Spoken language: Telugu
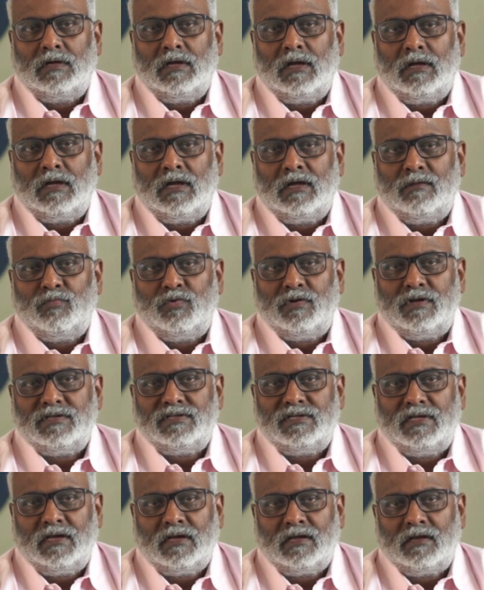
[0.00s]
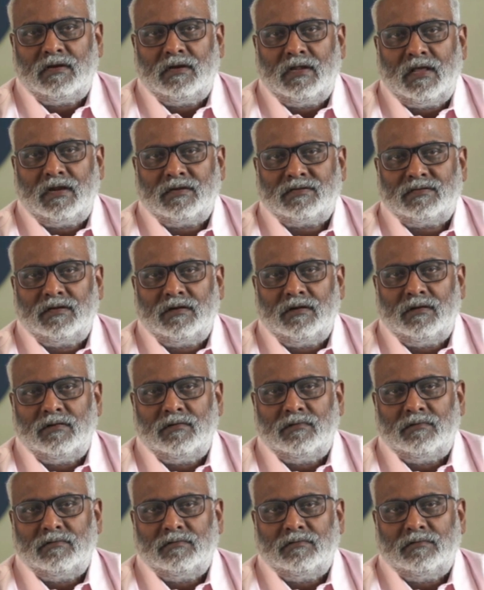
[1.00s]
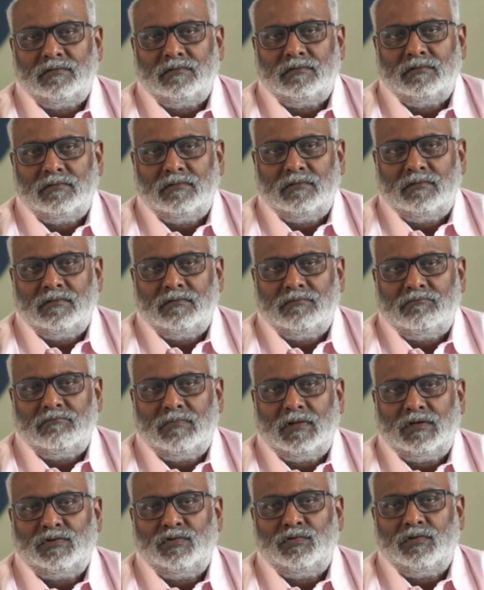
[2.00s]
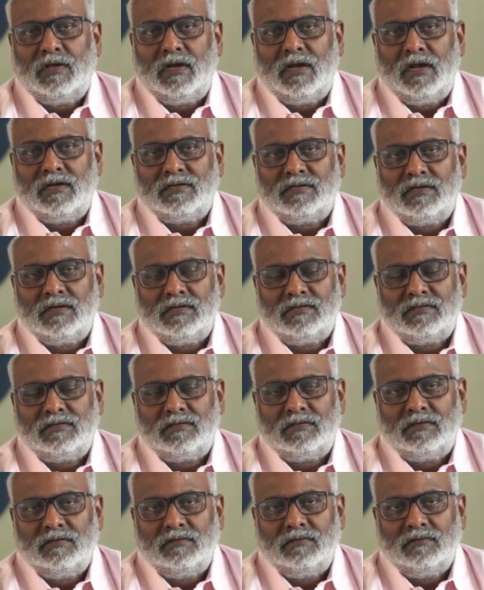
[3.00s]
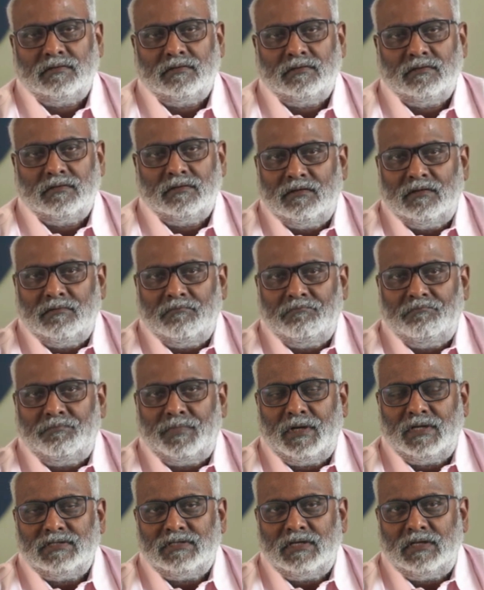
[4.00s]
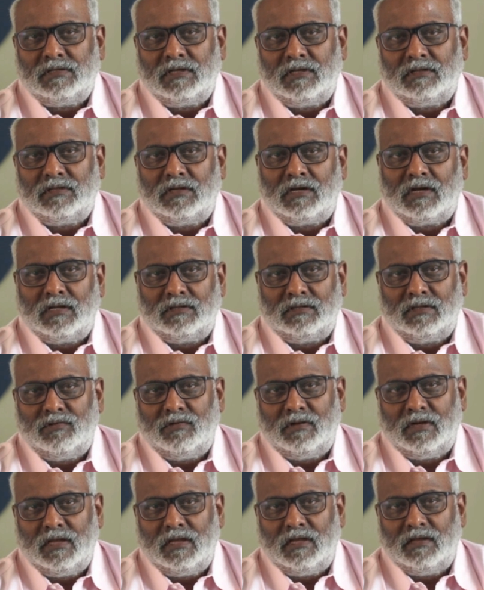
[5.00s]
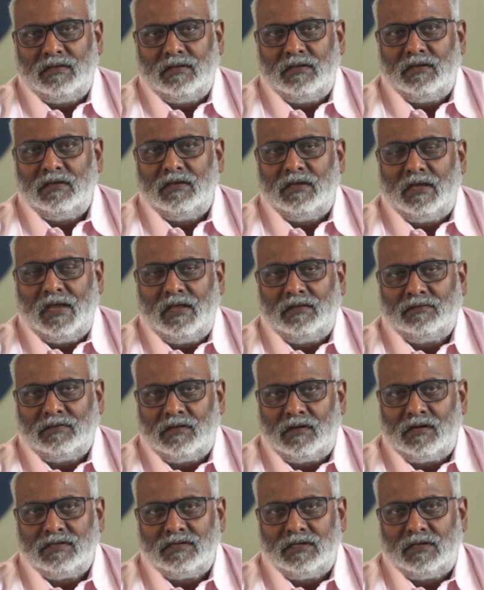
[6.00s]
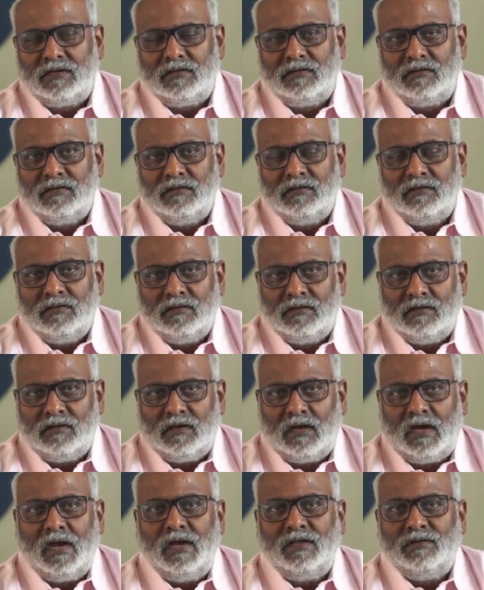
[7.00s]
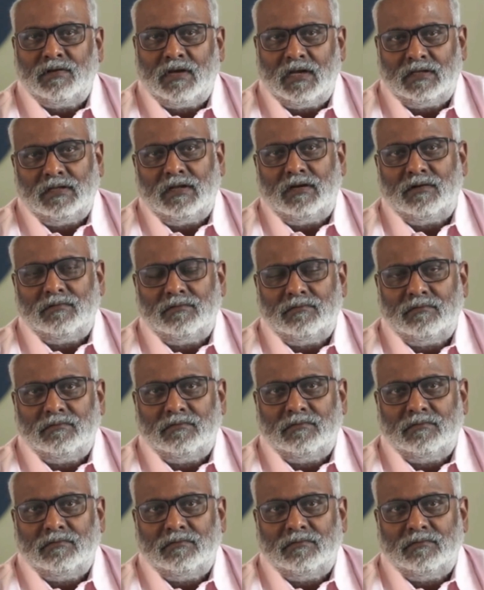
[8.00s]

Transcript: గంగనమోని శేఖర్ డైరెక్షన్లో మధు క్రియేషన్స్ పంచతంత్ర కథలు అనే ఈ యాంథాలజీ ఐదు కథలు